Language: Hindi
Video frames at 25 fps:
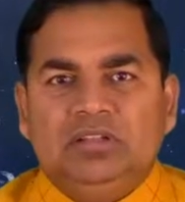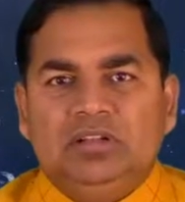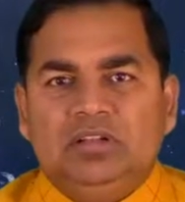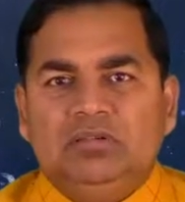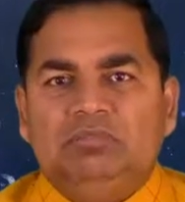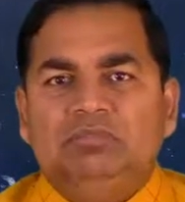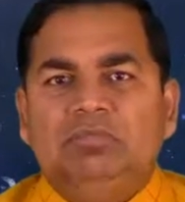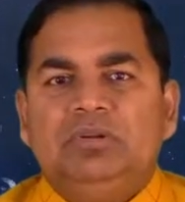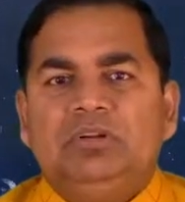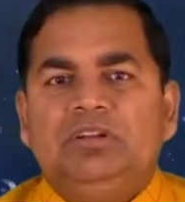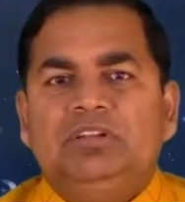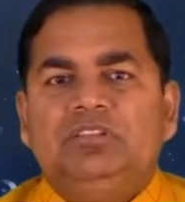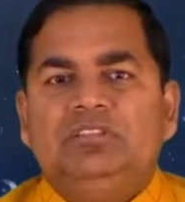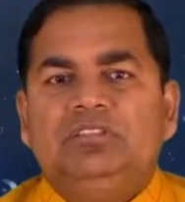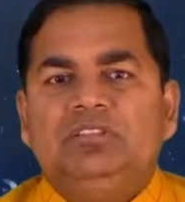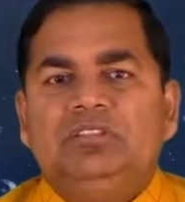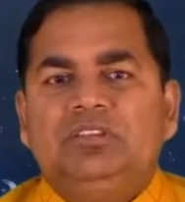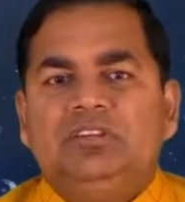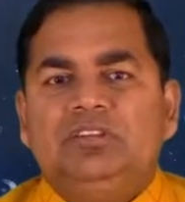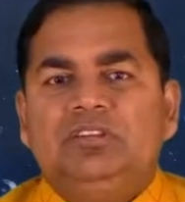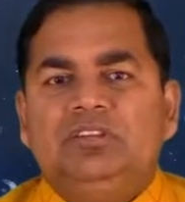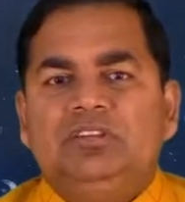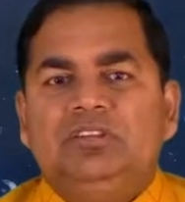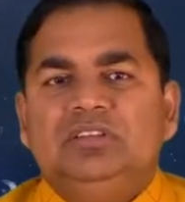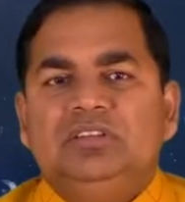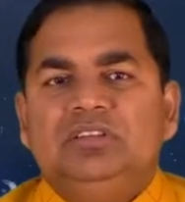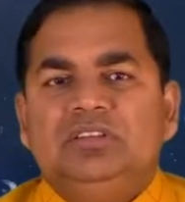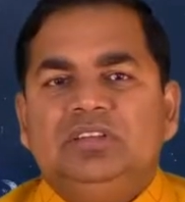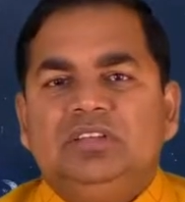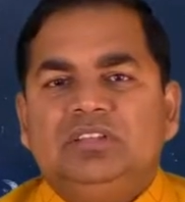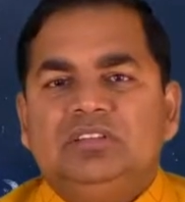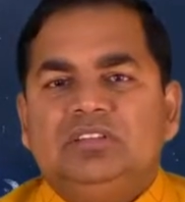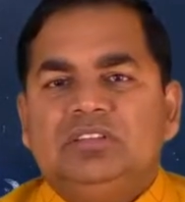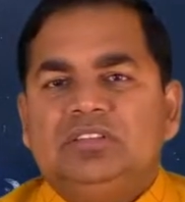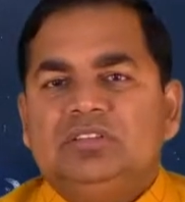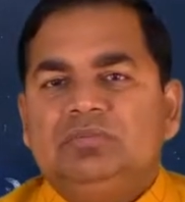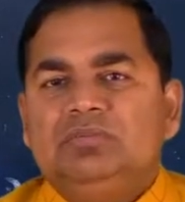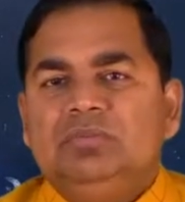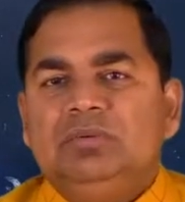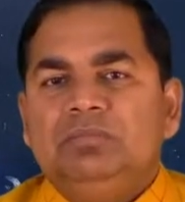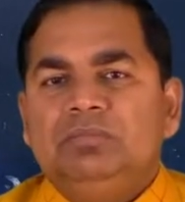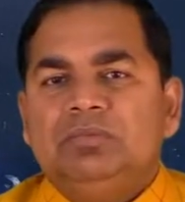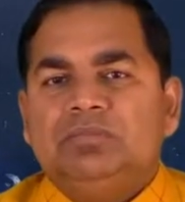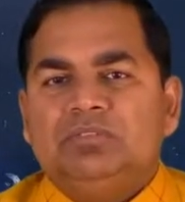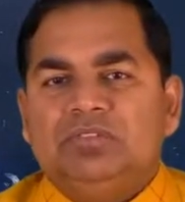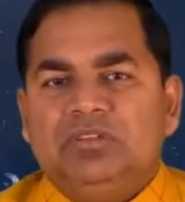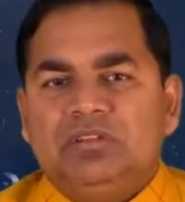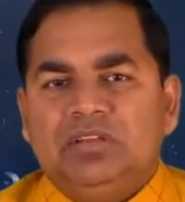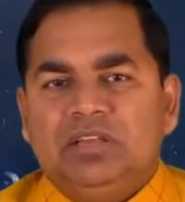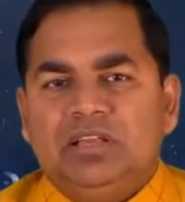लंबन से
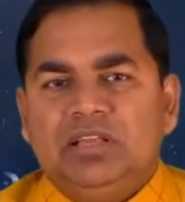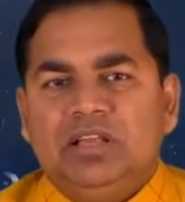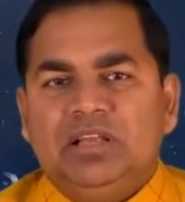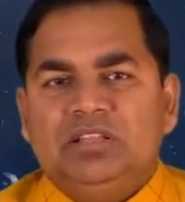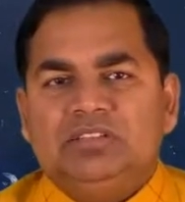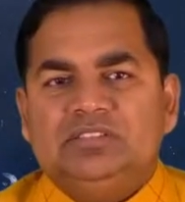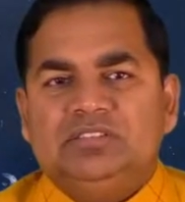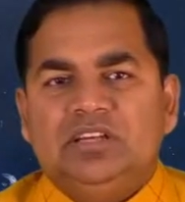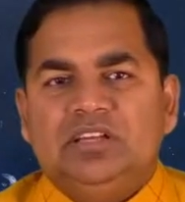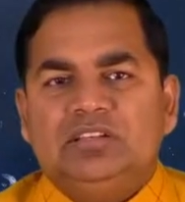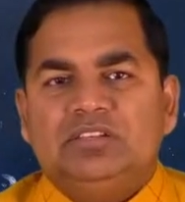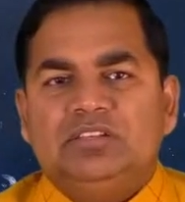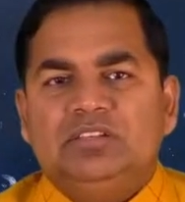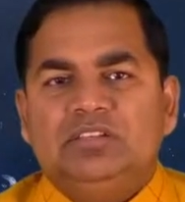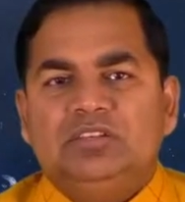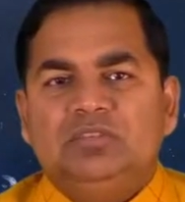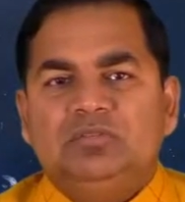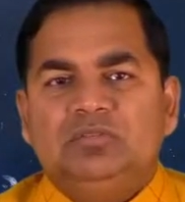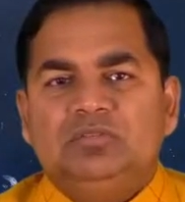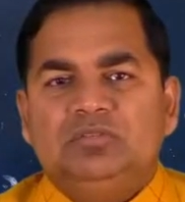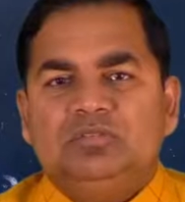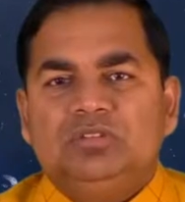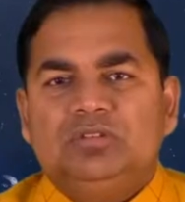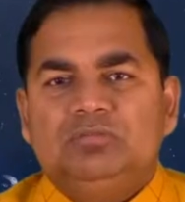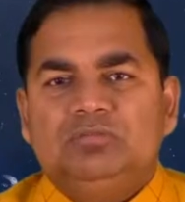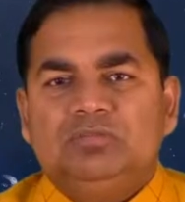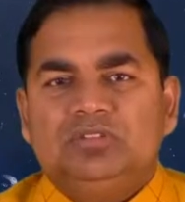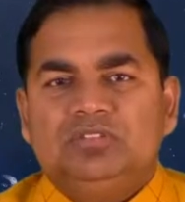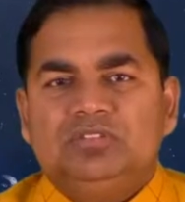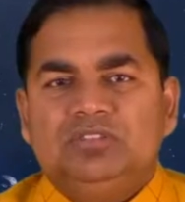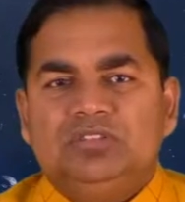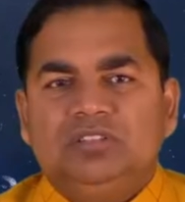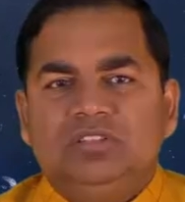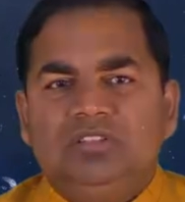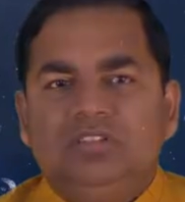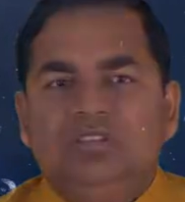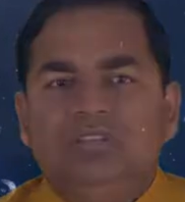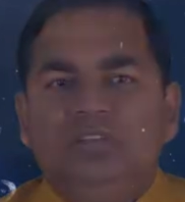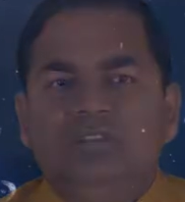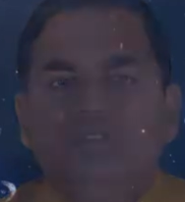प्रसंगे आचार्य न उक्तम अस्ती